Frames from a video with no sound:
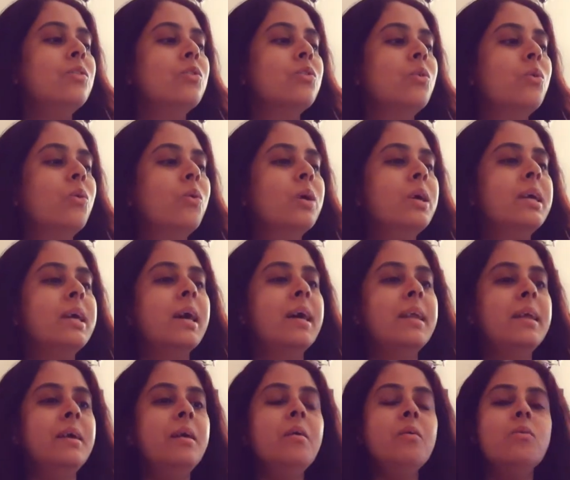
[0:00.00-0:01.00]
তো
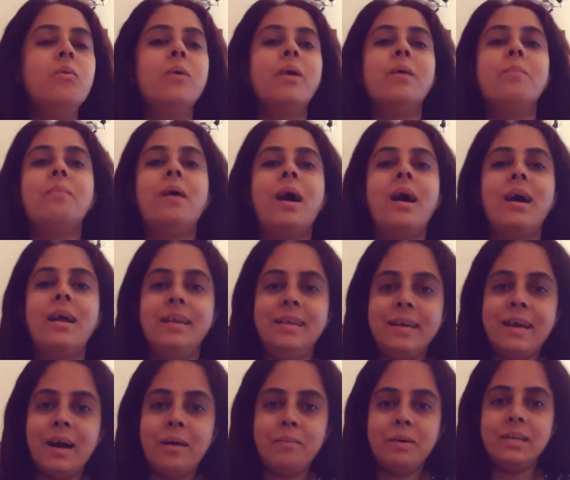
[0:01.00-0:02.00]
ওইখানে ওরা বাঙালি
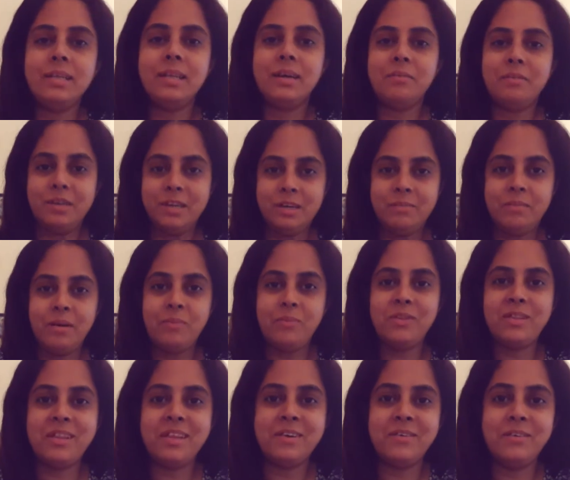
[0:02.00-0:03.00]
খাবার দাবারের
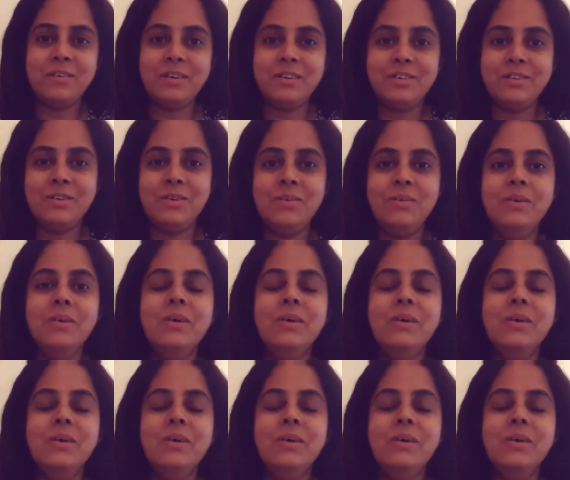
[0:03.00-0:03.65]
ব্যবস্থা করেছিল